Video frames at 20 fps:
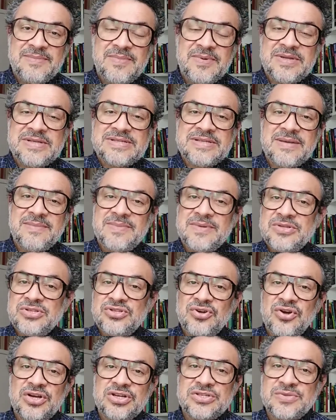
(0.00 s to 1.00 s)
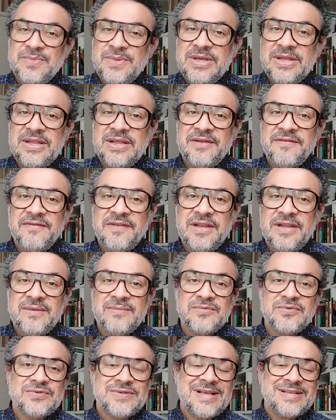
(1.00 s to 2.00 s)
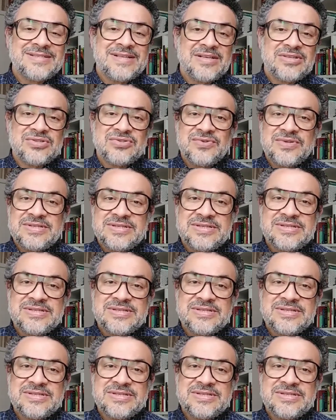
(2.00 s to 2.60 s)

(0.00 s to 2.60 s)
por exemplo, e George Miller, veríamos as ações